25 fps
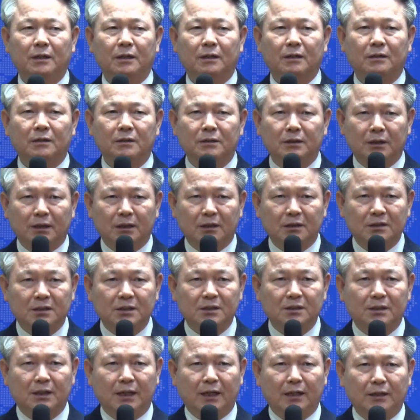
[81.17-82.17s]
그의
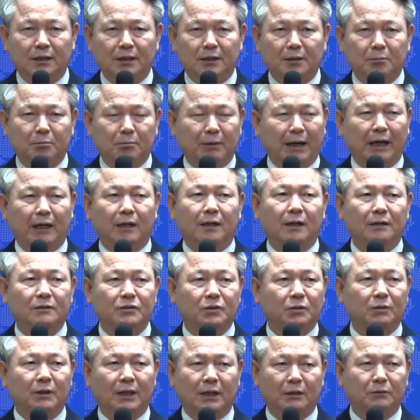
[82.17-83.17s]
신앙이
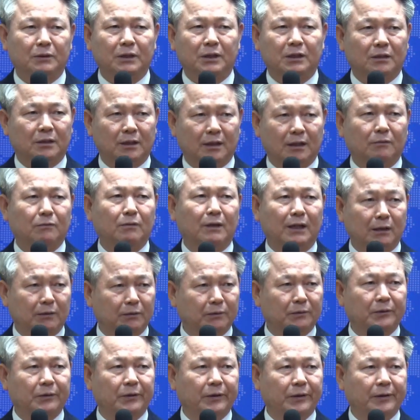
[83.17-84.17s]
망가져 가고 있다고 하는
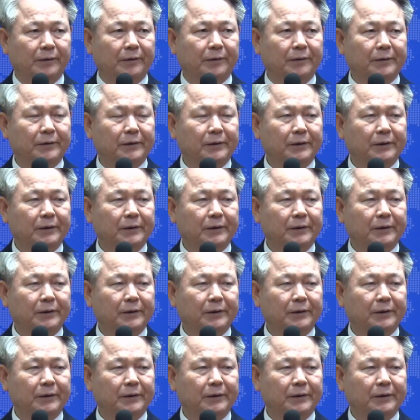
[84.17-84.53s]
거예요.